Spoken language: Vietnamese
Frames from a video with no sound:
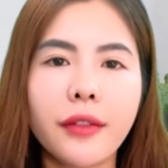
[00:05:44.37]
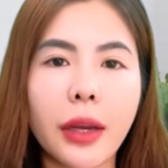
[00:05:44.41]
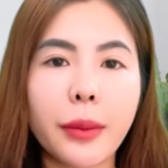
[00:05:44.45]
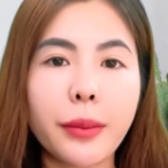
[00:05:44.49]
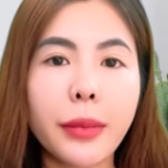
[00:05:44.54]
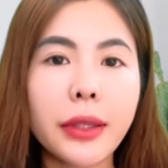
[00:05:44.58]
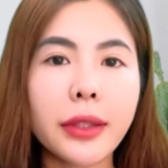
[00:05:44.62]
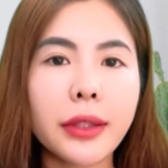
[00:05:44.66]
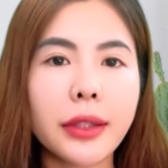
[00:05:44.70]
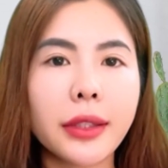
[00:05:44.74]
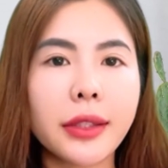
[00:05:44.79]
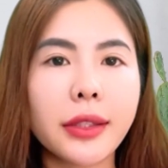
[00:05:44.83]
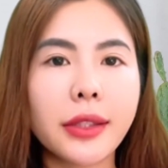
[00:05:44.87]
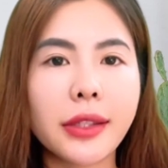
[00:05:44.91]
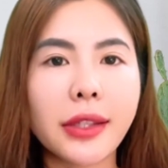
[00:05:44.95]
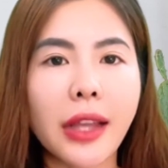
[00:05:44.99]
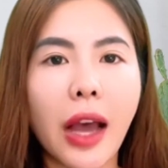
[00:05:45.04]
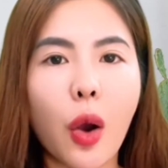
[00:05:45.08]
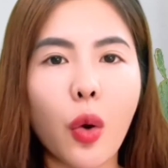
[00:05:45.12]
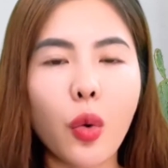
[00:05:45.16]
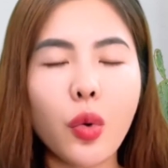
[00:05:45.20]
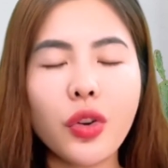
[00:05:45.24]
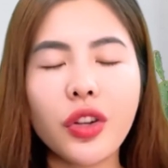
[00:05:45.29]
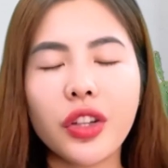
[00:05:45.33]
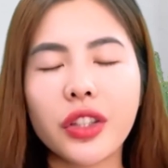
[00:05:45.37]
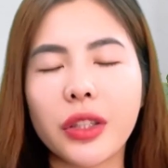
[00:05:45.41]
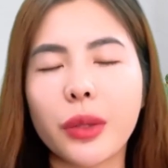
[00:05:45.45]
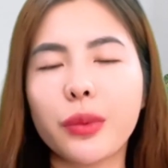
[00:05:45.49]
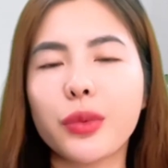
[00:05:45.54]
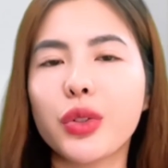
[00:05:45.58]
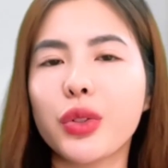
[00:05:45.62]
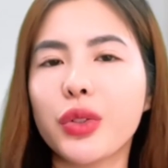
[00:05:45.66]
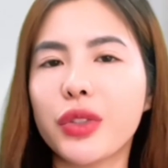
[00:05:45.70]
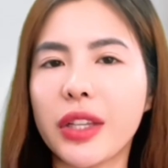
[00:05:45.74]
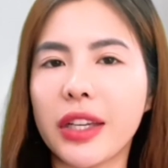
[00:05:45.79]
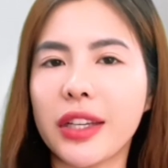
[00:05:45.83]
và bước thứ sáu
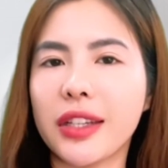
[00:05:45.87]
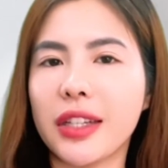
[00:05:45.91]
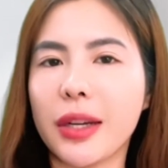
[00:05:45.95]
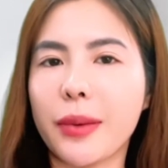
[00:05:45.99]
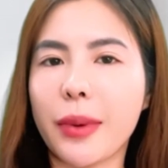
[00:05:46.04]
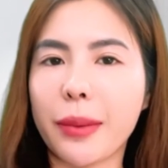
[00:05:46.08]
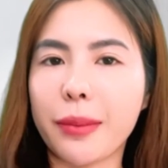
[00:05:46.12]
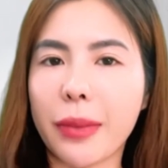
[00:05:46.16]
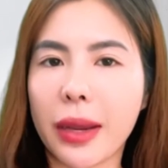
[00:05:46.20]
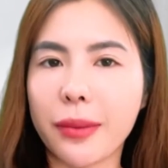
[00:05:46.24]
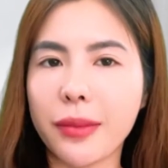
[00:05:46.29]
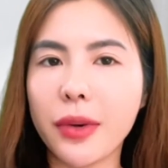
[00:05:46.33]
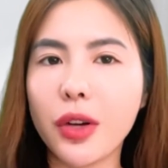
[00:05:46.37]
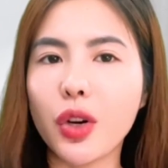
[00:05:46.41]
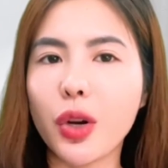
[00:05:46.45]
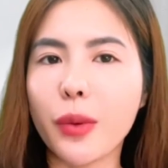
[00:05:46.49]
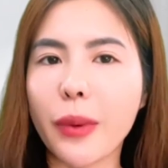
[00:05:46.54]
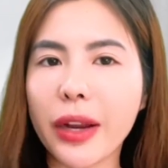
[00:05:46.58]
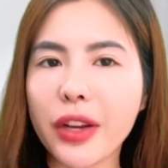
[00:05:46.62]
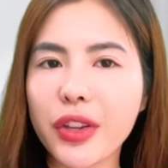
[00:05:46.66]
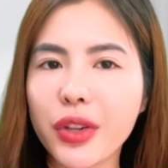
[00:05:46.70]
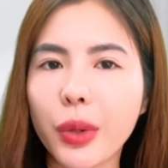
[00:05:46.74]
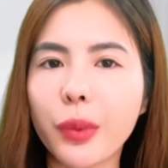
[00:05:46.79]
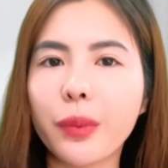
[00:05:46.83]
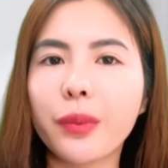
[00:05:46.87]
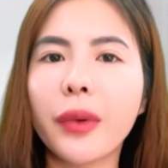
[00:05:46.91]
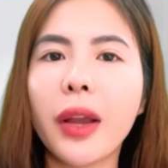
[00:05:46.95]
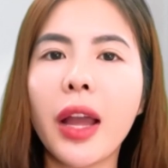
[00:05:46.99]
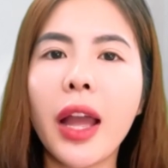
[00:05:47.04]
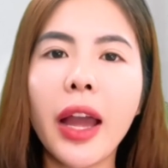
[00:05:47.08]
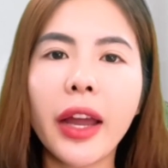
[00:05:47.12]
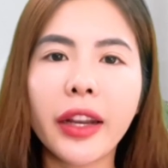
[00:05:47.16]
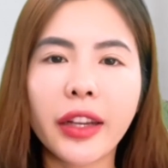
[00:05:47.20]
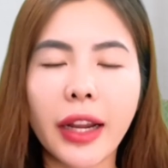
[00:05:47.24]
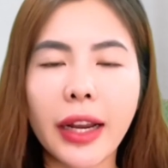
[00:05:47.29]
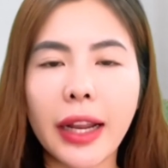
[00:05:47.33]
trong chu trình rửa mặt 7 bước của bác Nhung
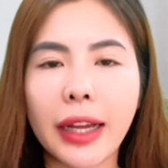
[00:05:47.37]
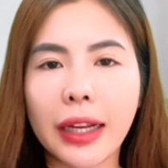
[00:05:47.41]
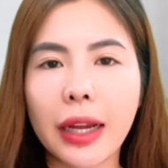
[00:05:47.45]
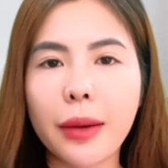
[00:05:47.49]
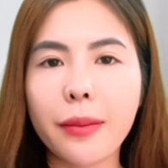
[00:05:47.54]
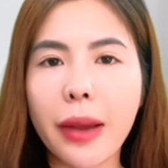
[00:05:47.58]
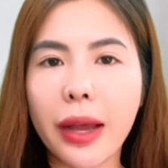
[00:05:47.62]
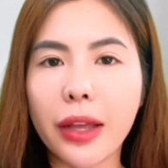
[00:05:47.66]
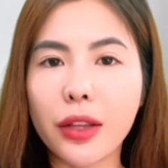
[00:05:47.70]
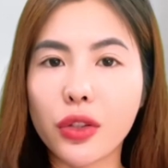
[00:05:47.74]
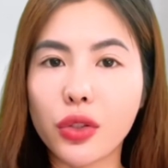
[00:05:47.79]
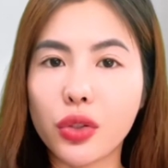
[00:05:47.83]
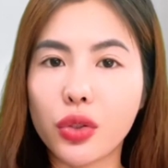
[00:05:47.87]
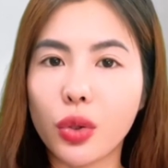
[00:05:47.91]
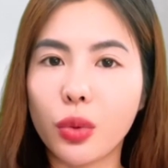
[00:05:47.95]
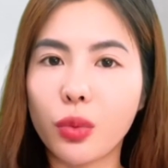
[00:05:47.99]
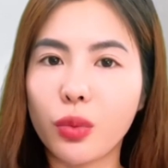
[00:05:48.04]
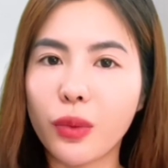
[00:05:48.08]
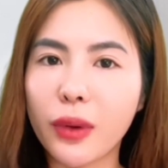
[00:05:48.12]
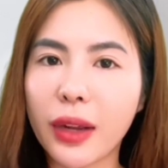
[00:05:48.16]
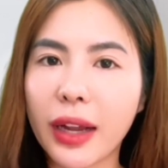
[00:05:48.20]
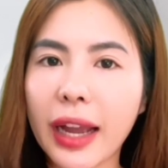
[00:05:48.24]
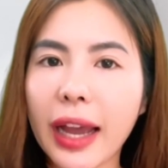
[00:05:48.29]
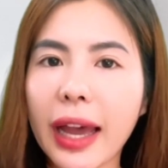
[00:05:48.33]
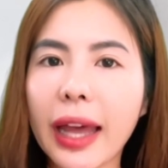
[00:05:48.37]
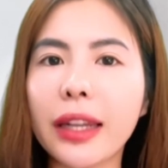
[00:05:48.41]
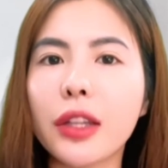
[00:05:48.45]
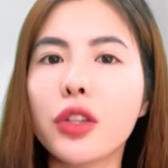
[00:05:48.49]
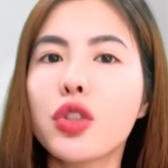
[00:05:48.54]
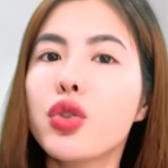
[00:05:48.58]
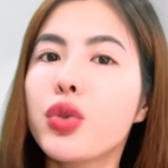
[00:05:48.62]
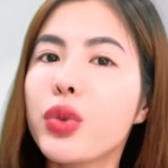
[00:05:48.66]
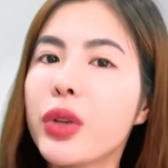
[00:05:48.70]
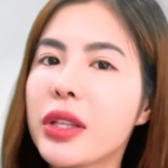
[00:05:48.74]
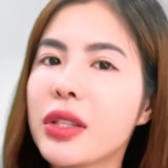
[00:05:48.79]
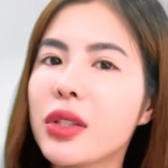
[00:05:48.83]
đó là các bạn dùng
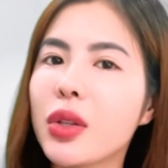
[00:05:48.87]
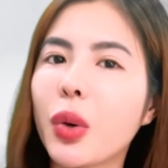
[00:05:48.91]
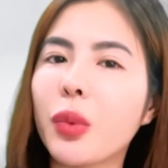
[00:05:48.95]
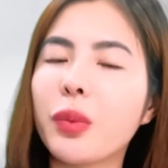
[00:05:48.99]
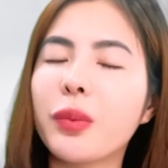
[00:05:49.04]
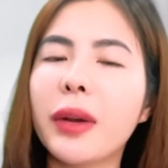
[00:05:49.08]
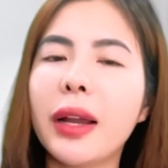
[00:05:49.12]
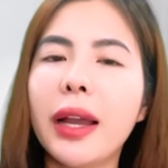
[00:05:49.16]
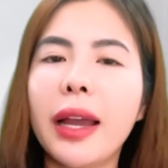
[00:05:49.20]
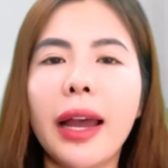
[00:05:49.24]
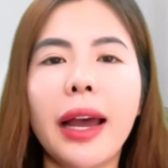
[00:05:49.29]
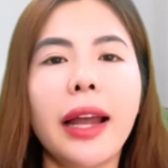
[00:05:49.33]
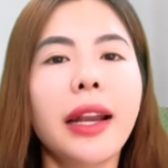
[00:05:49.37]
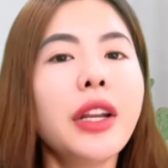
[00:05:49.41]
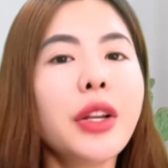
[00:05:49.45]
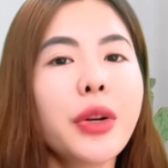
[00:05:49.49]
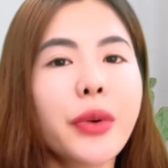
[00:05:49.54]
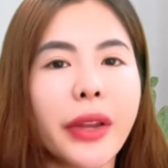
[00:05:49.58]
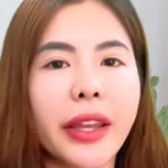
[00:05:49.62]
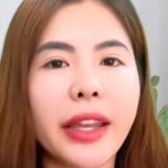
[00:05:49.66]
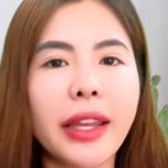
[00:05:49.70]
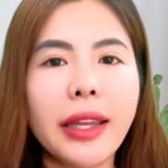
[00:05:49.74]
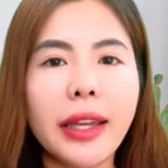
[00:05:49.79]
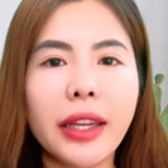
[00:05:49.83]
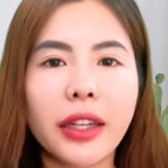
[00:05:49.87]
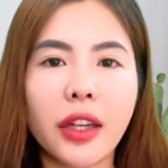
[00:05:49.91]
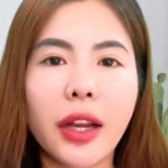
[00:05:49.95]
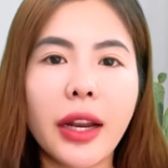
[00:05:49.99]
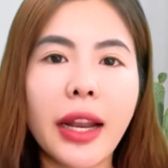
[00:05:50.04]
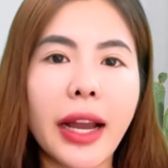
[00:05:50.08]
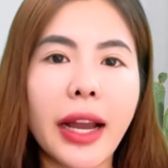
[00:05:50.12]
khăn chuyên dụng. Lưu ý